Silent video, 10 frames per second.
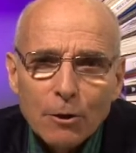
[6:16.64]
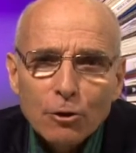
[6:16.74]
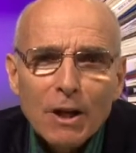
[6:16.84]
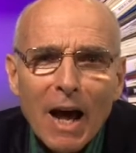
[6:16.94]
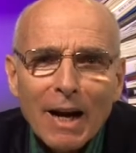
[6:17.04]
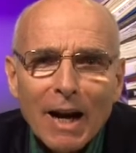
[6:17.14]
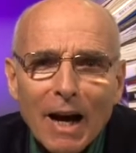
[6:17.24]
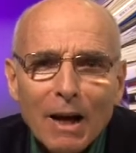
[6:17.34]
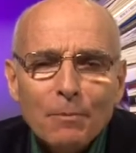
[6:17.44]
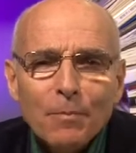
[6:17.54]
Nos
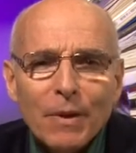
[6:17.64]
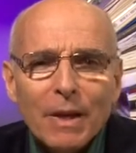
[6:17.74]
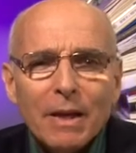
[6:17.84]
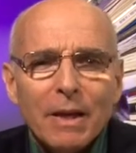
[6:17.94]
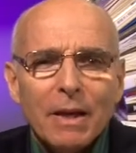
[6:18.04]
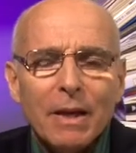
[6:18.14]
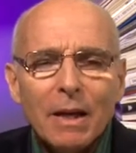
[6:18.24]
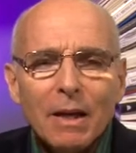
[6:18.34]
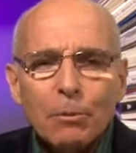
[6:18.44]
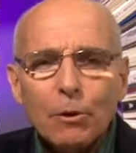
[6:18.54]
narra
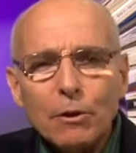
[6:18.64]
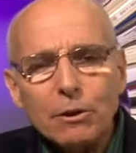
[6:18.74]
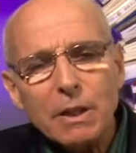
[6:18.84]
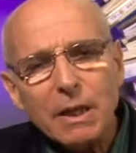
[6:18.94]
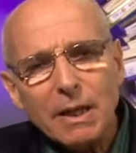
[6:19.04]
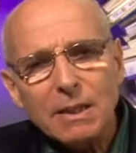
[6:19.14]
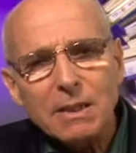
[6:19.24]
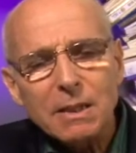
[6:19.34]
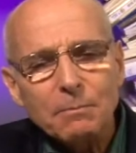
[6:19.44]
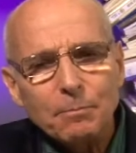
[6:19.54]
en el libro de
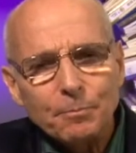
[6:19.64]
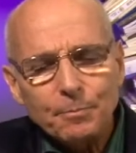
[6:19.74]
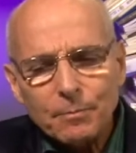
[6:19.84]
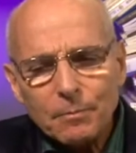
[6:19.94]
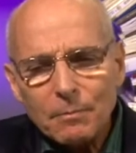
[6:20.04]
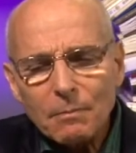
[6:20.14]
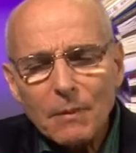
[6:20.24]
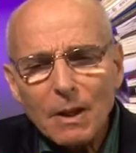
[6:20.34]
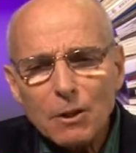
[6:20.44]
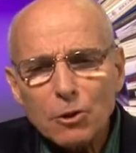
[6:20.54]
Oseas
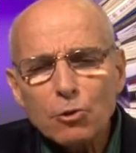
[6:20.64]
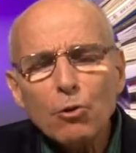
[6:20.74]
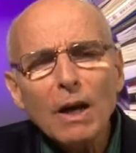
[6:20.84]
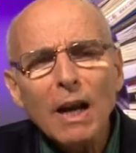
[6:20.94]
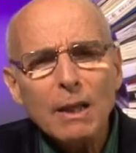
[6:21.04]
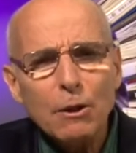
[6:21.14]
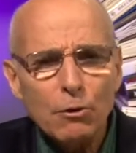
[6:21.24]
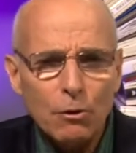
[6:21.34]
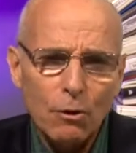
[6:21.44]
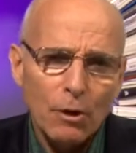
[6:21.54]
su
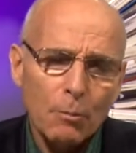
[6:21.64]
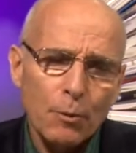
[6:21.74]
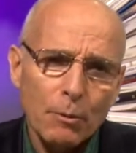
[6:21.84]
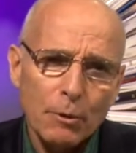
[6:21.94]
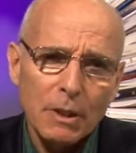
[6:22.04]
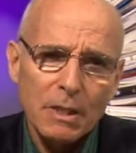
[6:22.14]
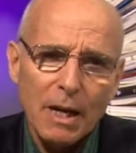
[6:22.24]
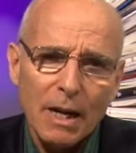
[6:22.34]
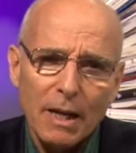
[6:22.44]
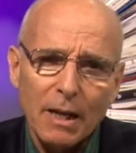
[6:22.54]
relación con el pueblo de
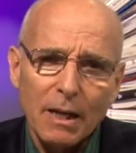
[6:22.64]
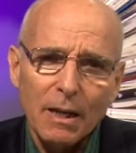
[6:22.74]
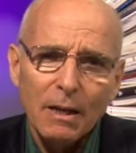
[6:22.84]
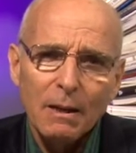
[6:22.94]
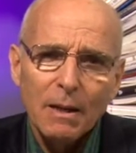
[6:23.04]
Israel.